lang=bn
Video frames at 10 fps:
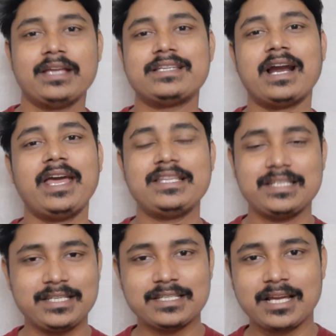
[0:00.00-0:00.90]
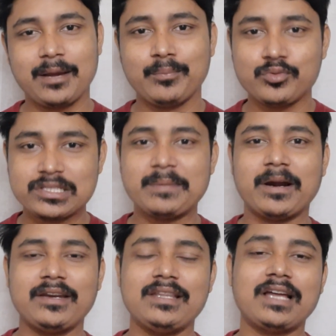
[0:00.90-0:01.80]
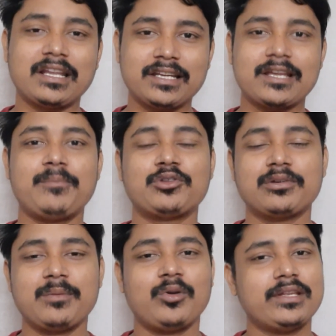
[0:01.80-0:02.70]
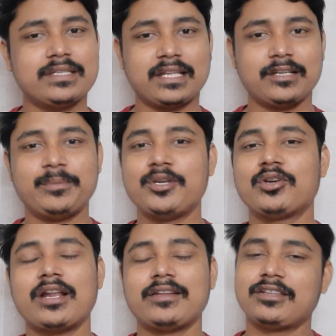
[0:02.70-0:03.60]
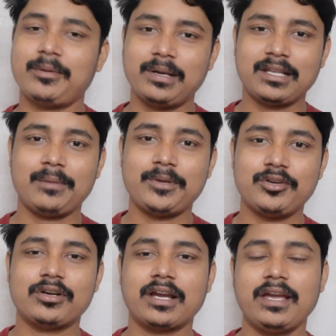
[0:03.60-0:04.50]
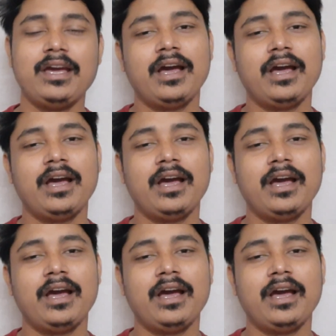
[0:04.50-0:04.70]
যারা এই জিনিসটা বুঝতে পারেনি তাদেরকে প্রথমেই বলেছি তাদের ভিডিওটা দেখতে পাবে না তারা ভিডিওটাকে